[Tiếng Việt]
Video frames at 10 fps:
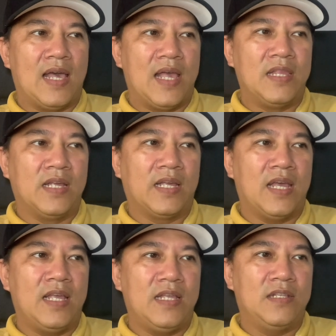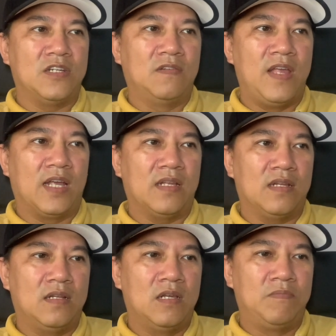là những cái sự việc
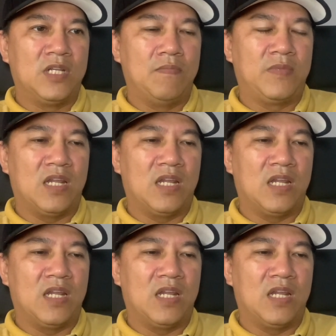lùm xùm